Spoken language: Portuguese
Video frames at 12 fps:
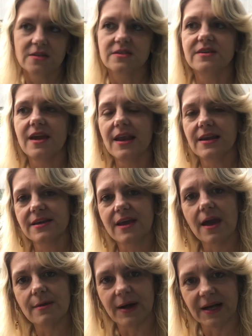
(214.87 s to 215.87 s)
Se ele
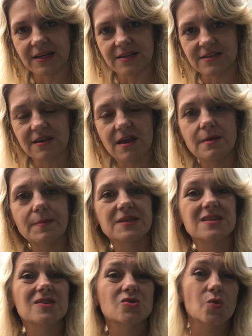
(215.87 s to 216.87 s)
quer emagrecer, ele
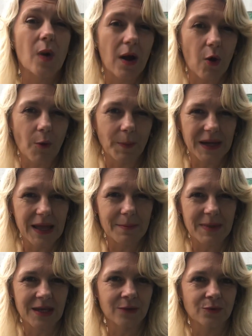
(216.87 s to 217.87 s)
precisa de um
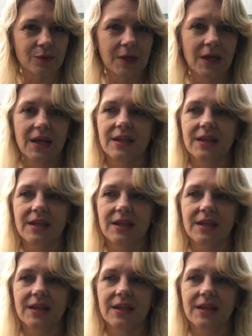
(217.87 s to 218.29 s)
acompanhamento.